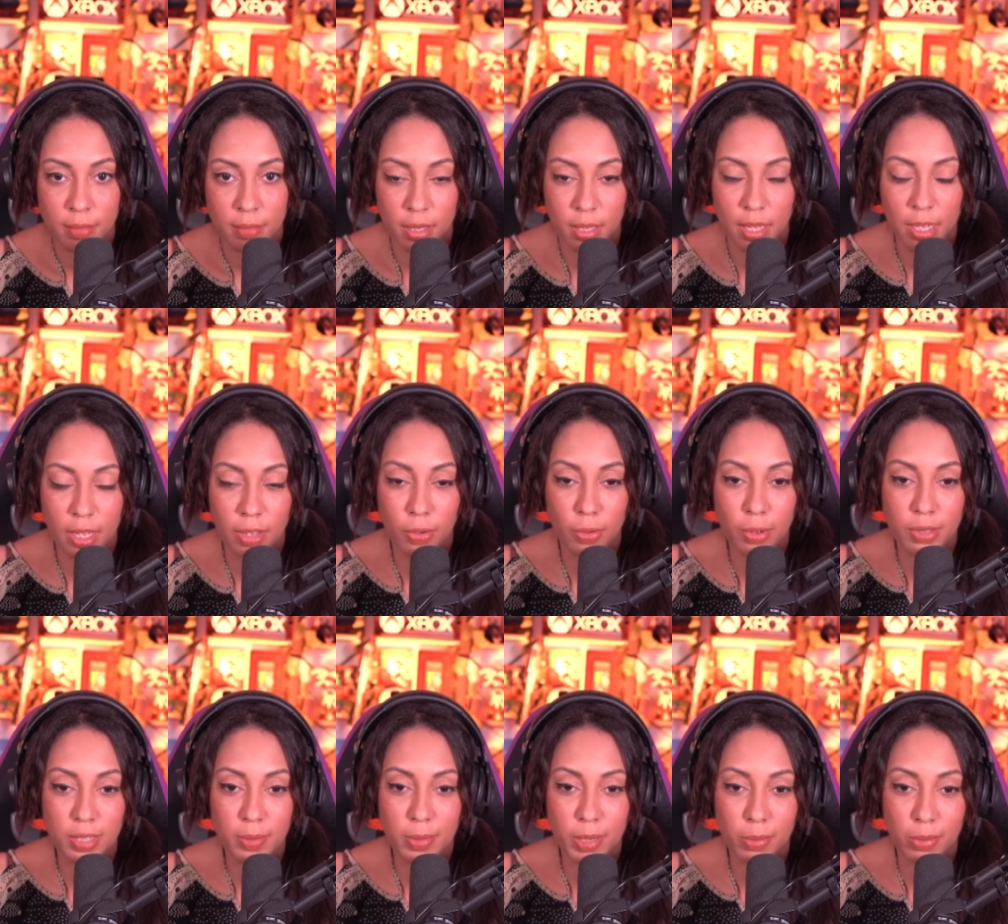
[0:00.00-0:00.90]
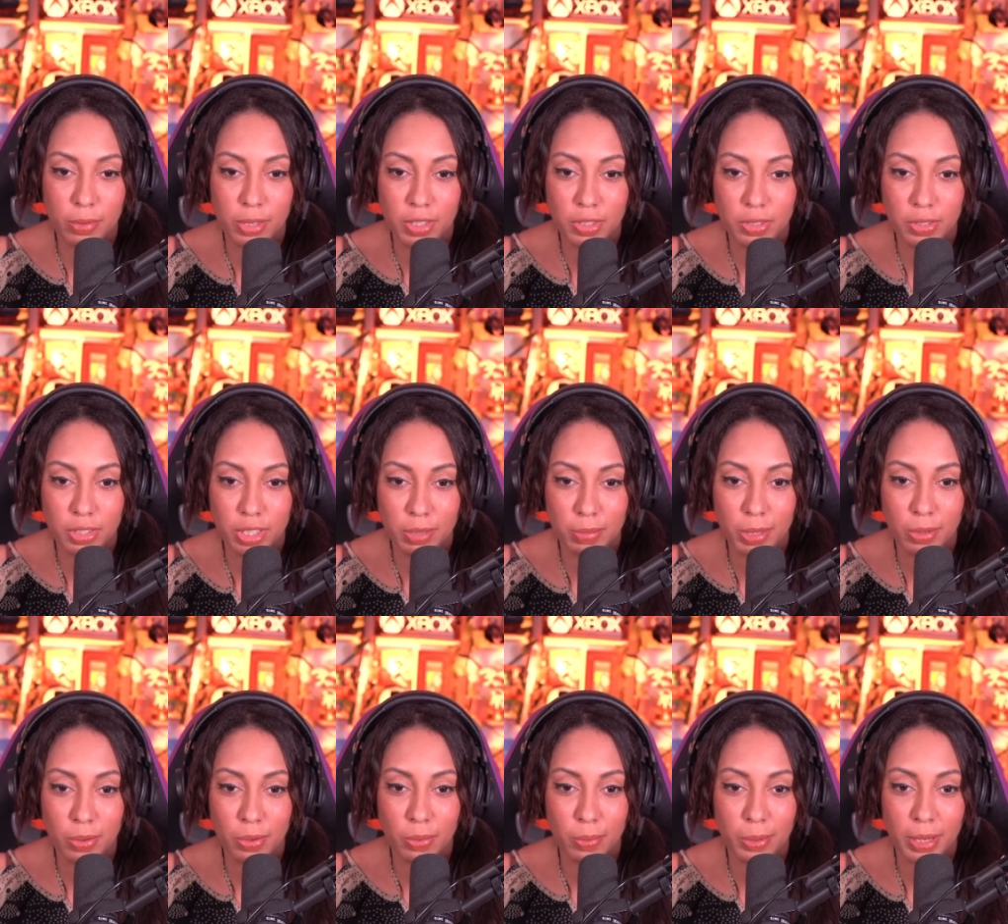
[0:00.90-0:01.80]
Et en quoi c'est bien pour les gens J'ai pas
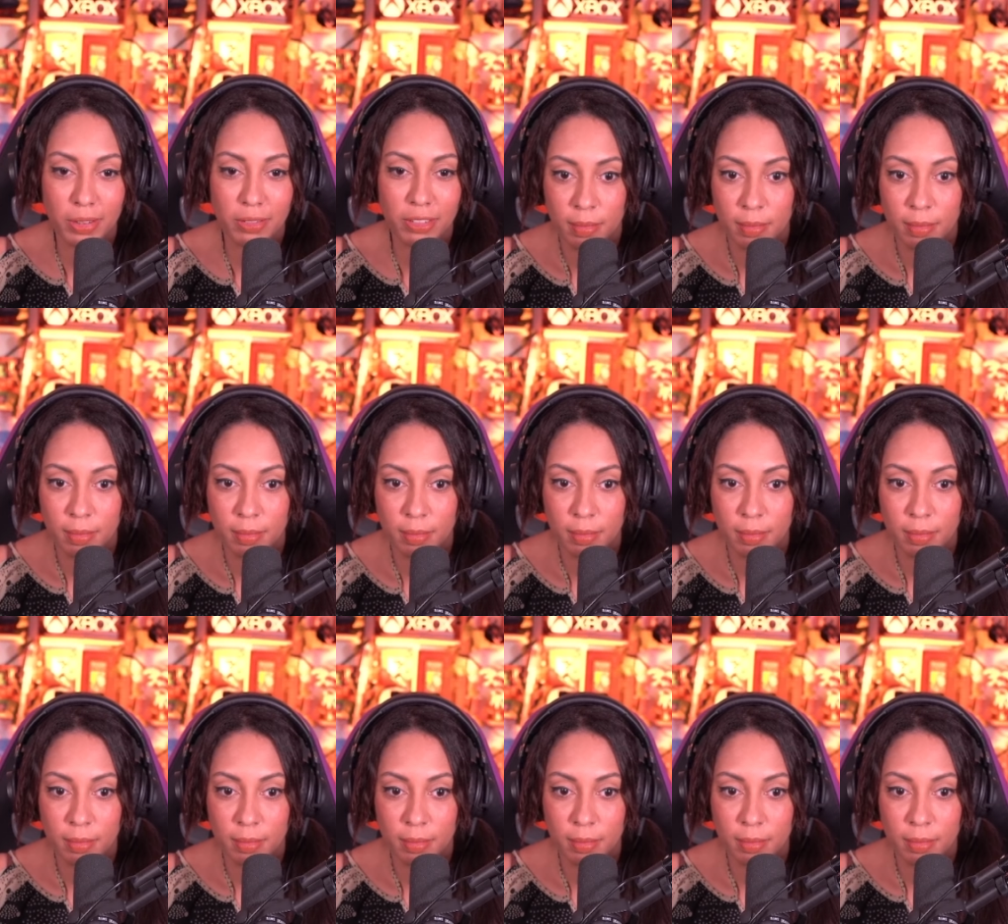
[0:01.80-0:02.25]
trop compris en fait.